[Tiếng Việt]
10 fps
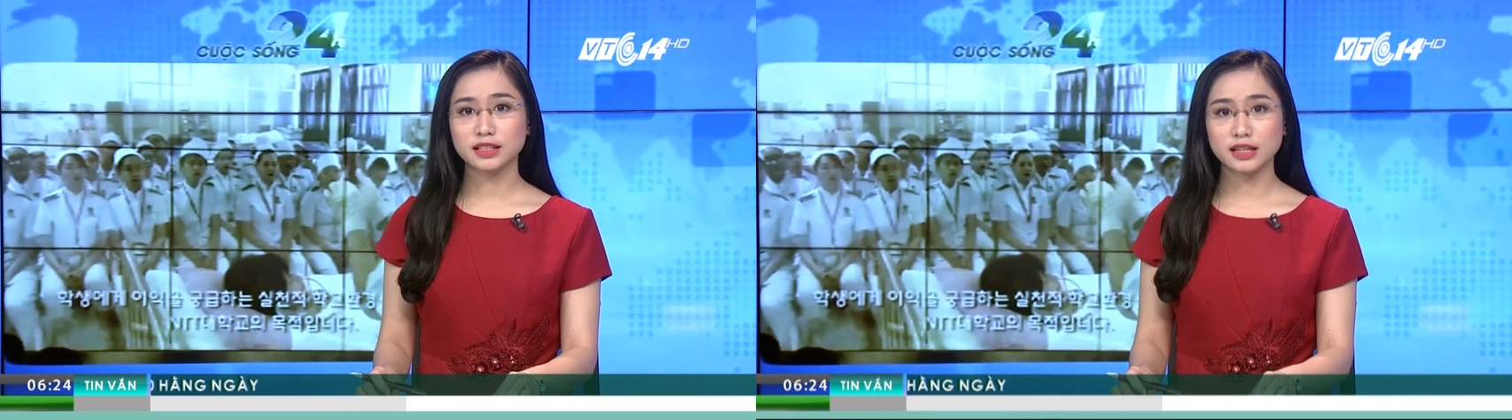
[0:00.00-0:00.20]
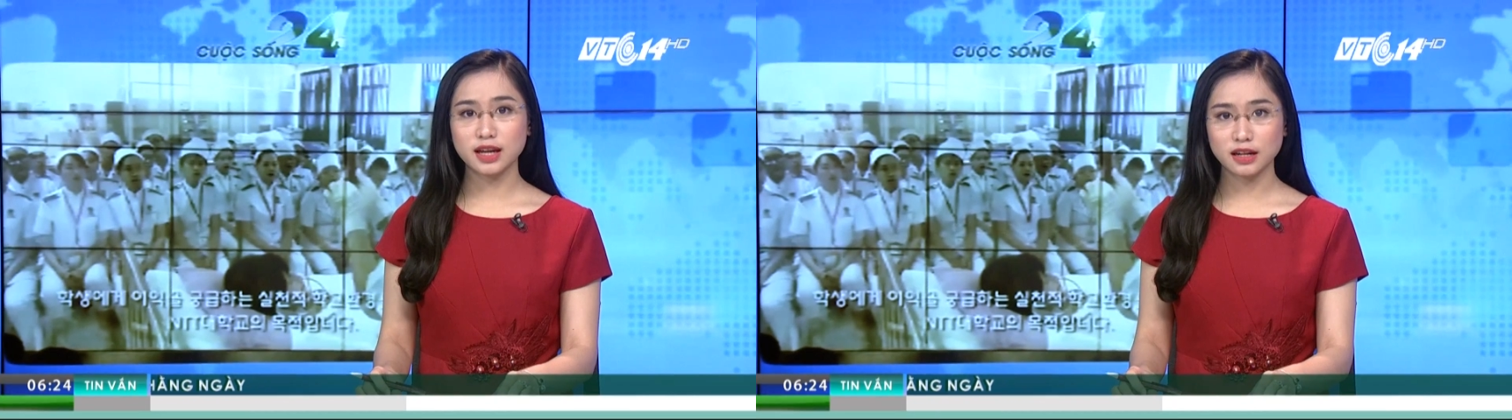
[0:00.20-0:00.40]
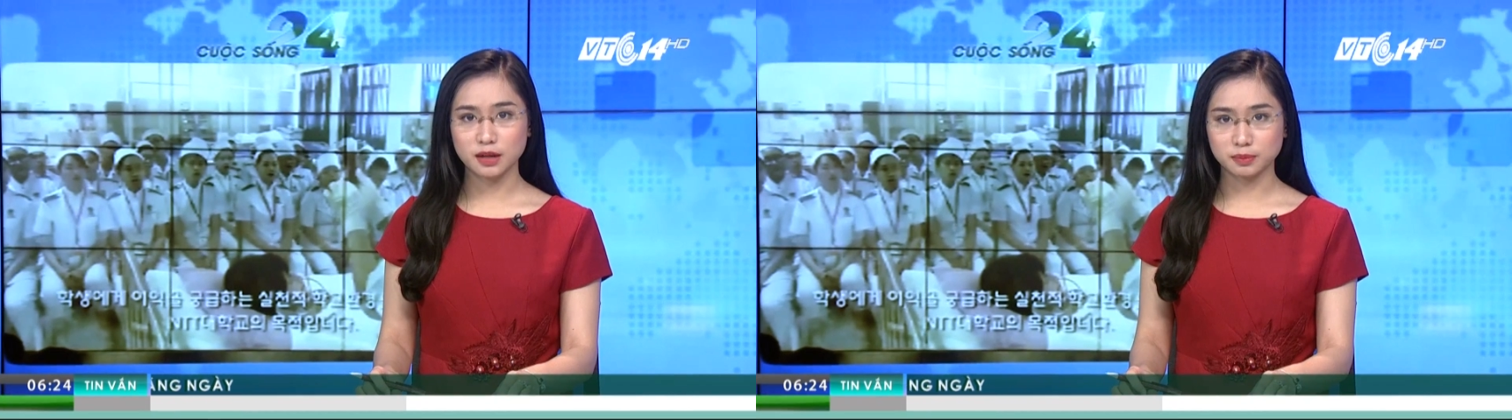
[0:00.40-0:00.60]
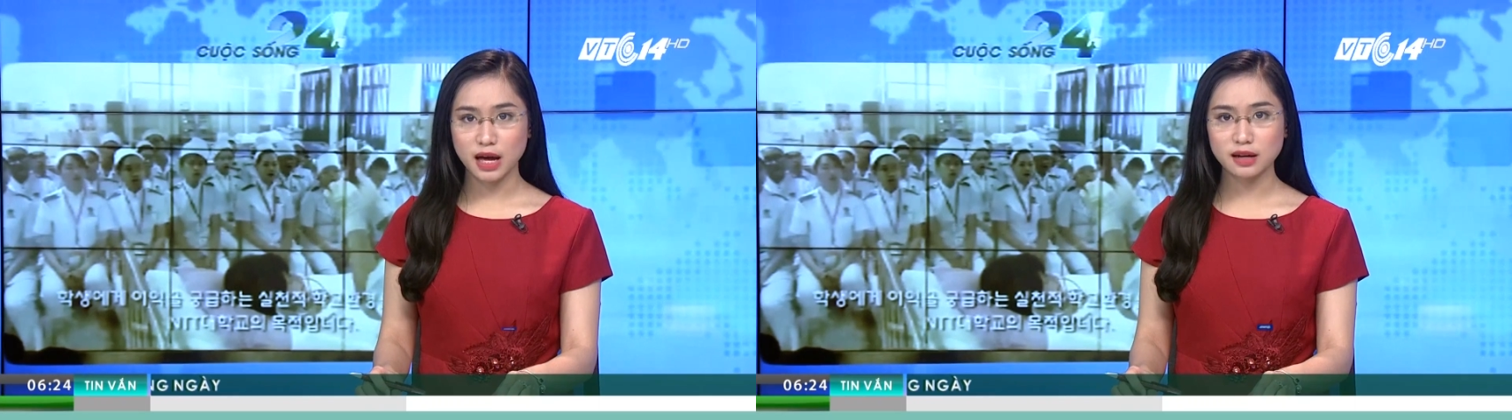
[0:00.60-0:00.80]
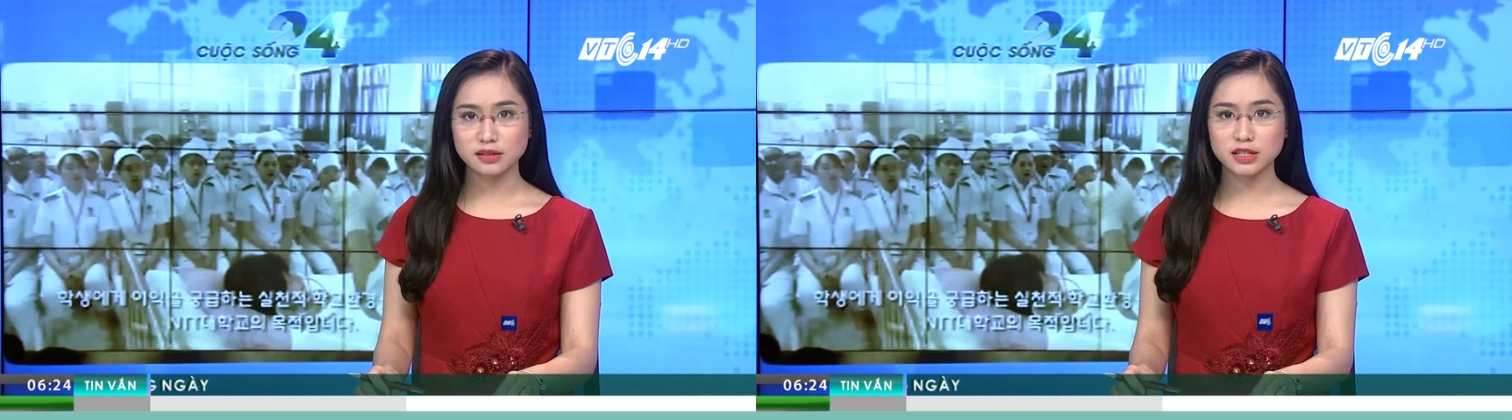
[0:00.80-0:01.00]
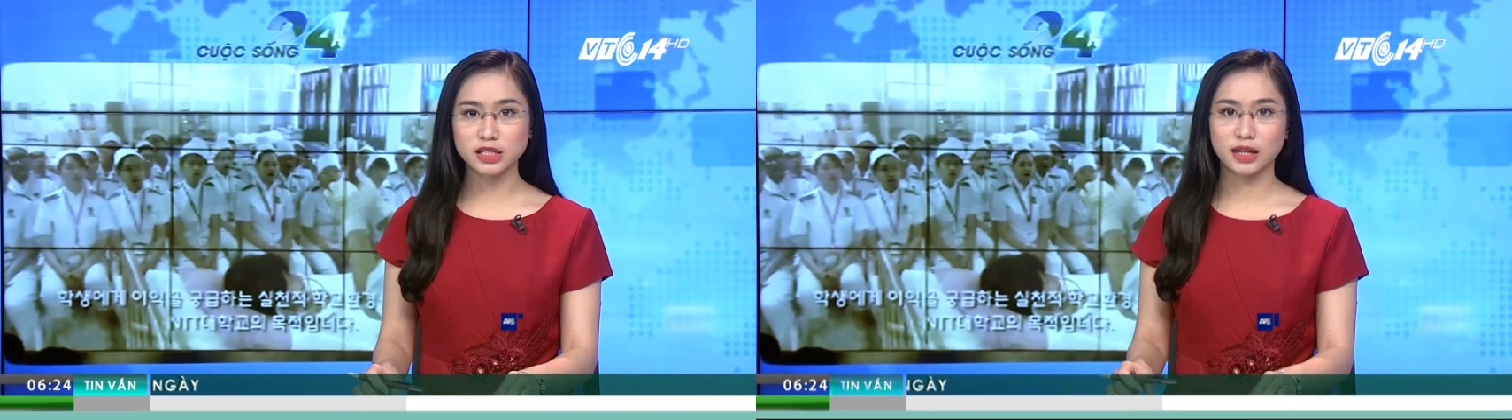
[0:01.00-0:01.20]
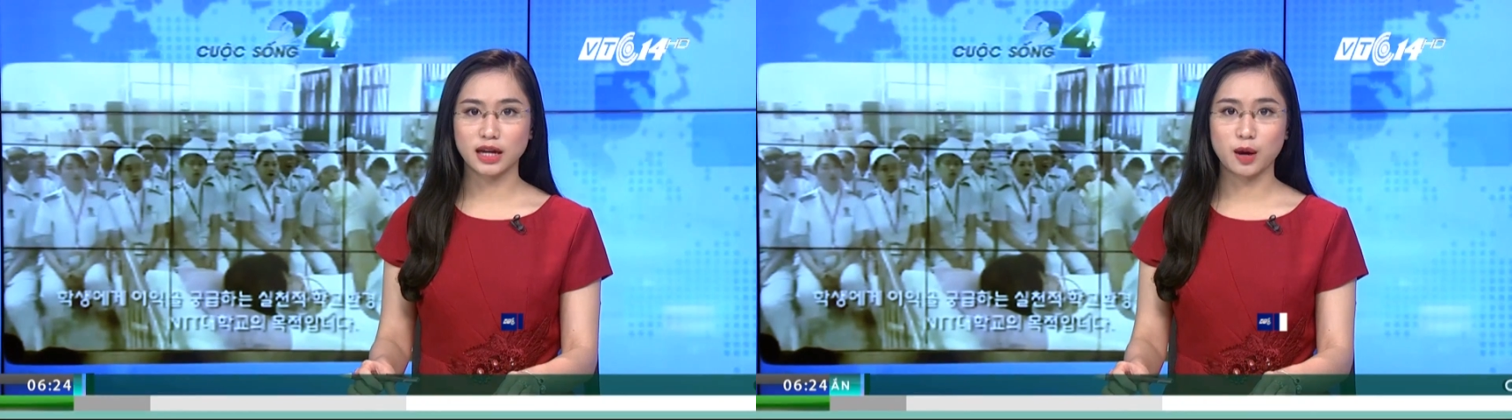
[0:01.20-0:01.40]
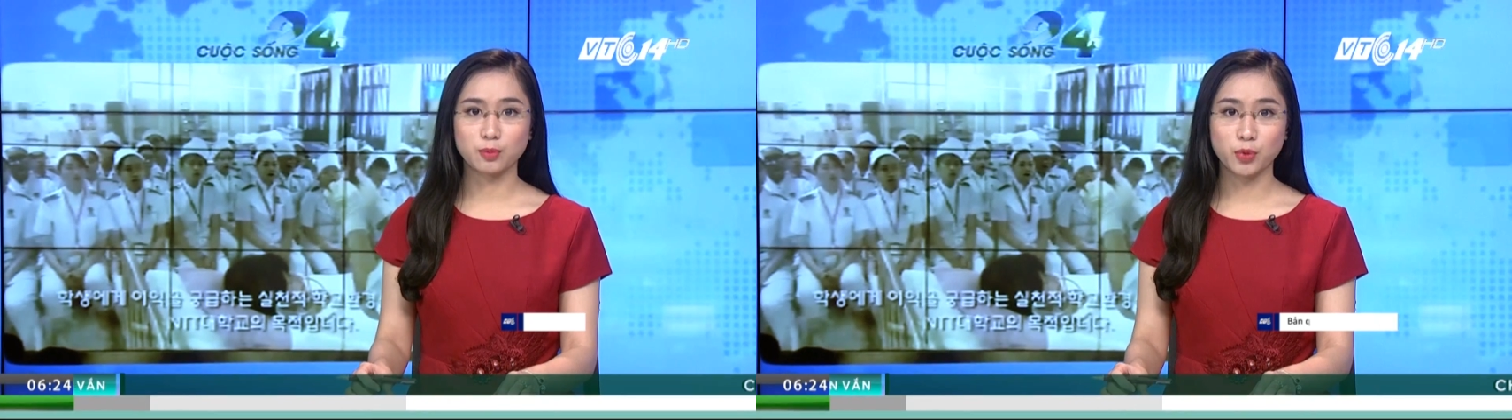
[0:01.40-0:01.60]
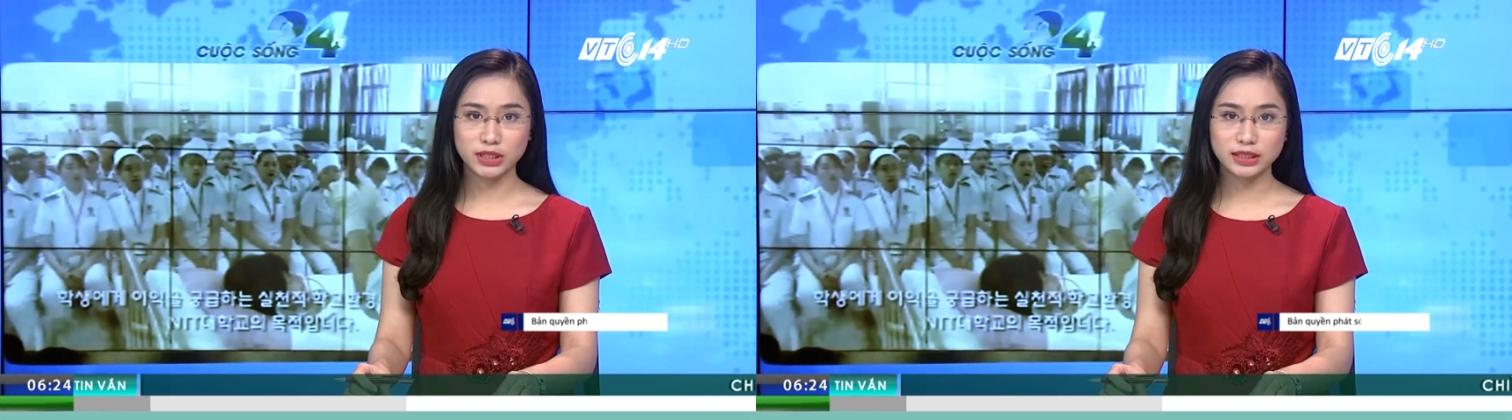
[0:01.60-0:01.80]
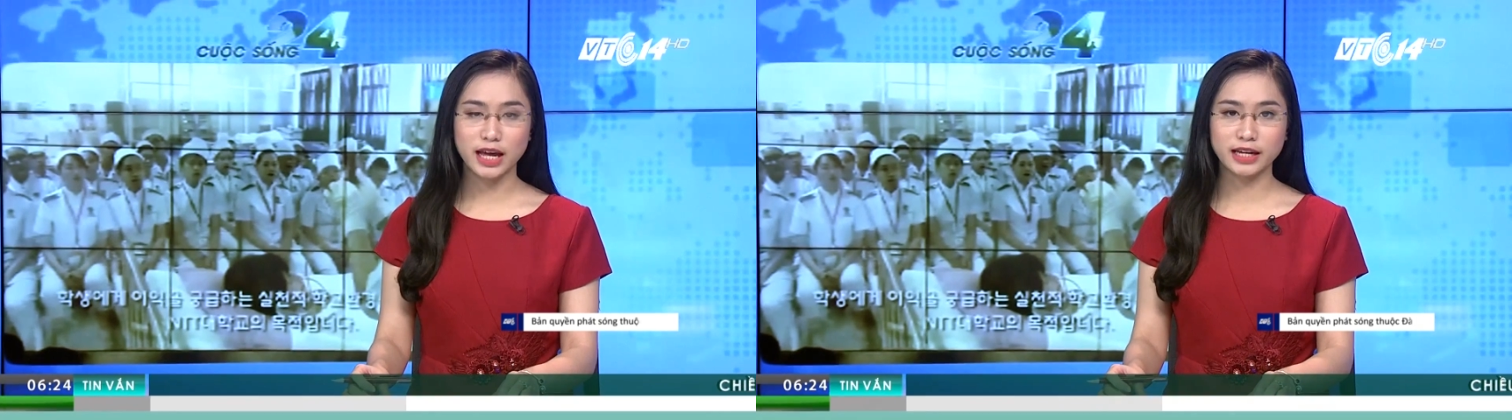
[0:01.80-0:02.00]
kết hợp tác giữa trường đại học Nguyễn Tất
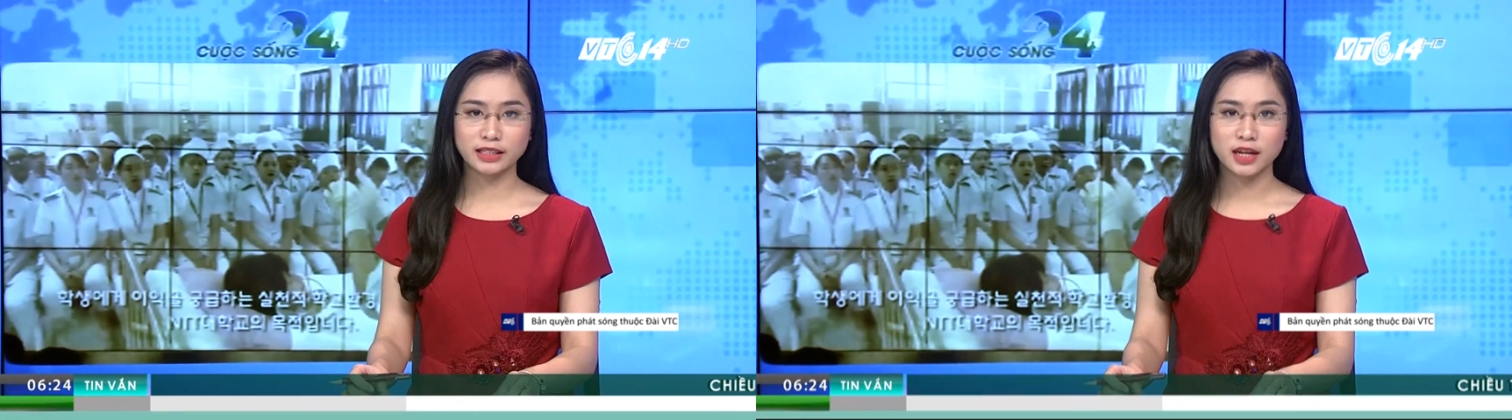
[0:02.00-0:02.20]
Thành